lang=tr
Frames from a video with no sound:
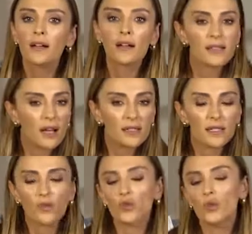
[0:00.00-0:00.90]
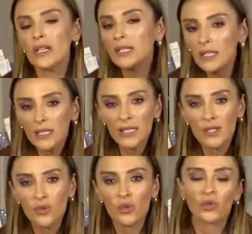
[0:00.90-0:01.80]
Kazağınızın üstüne,
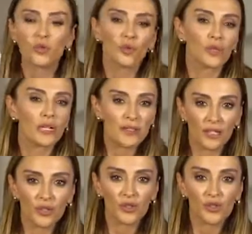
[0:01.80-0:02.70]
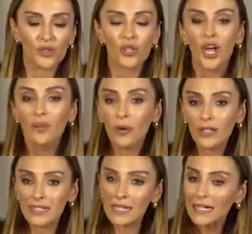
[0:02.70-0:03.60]
hırkanızın üstüne takıyorsunuz.
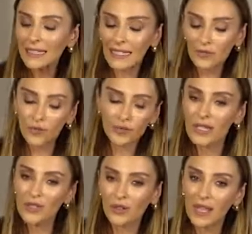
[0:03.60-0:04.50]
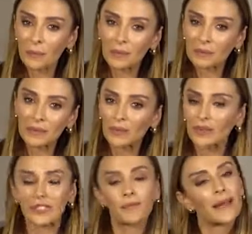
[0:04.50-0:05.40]
Böylece telefonunuza doğrudan pıt pıt
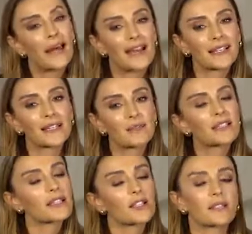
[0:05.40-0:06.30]
ulaşıp herkese mesaj